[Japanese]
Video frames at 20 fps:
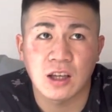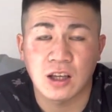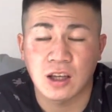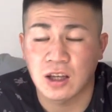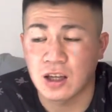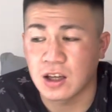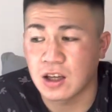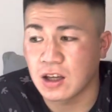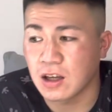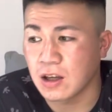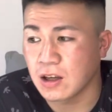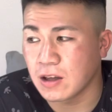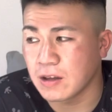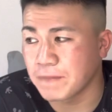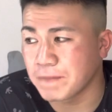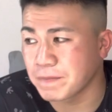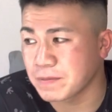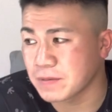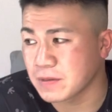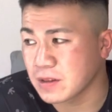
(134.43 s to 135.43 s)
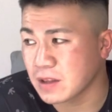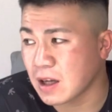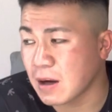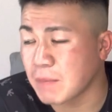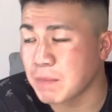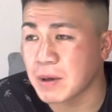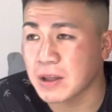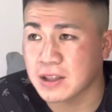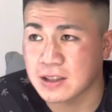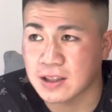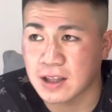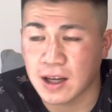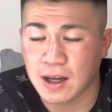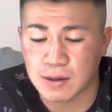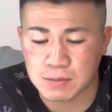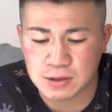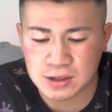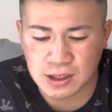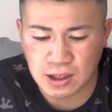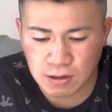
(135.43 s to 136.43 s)
えー、頑張ってた
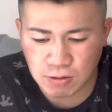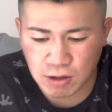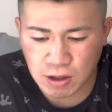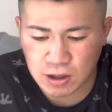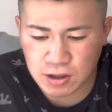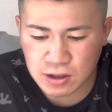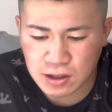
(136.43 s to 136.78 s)
羽生さんは。